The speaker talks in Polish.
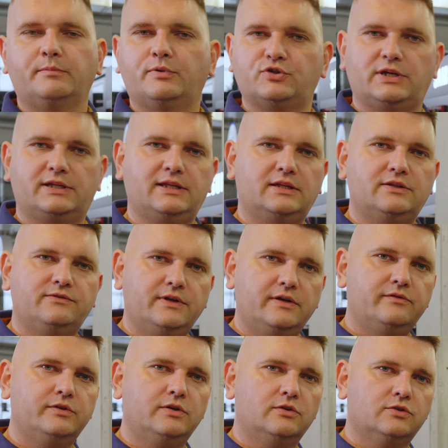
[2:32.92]
posiada dwie
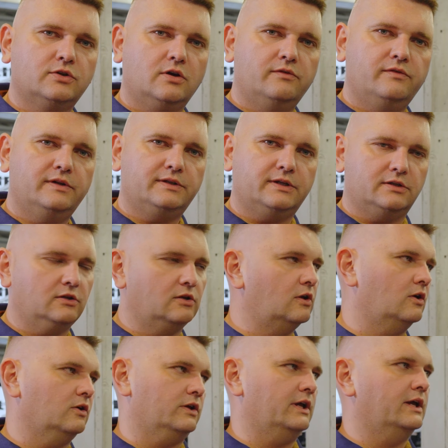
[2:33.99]
wyjątkowe
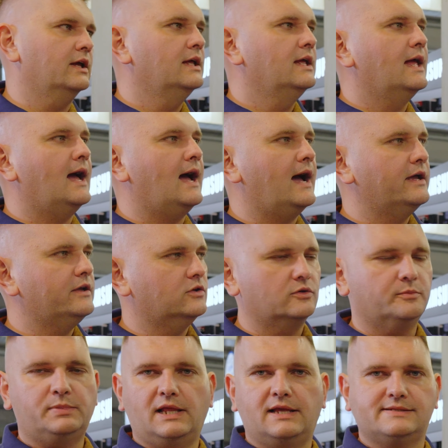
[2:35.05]
technologie. Ion
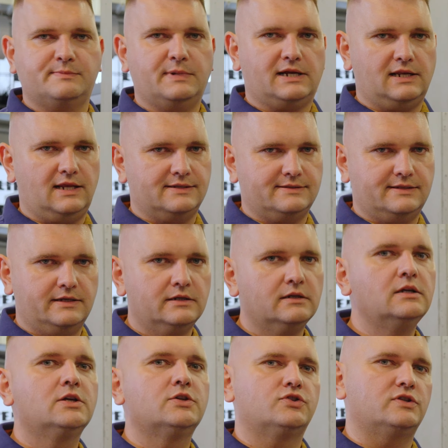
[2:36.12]
Plasma Cluster,
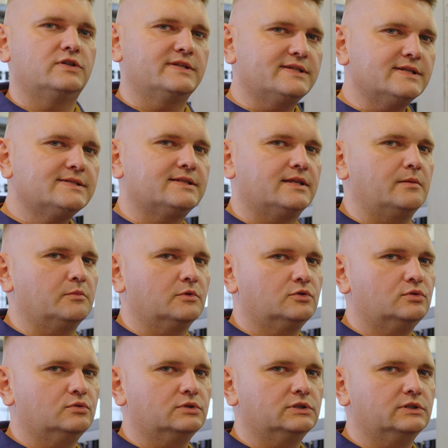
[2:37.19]
czyli system,
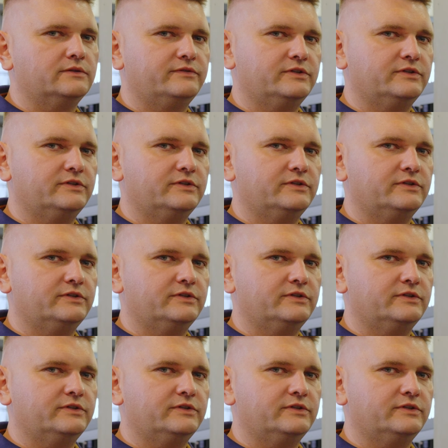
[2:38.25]
który